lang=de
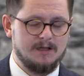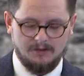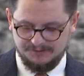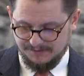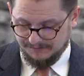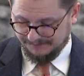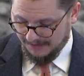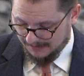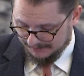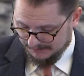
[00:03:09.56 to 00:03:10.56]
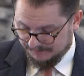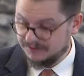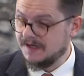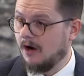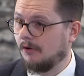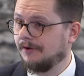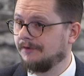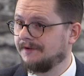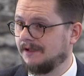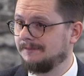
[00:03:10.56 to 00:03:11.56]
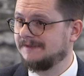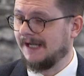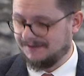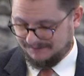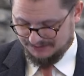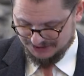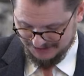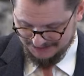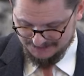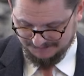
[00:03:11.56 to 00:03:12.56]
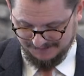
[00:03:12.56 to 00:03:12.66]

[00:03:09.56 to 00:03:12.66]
Und diese Frage, die wird ja auch in unserem Text gestellt,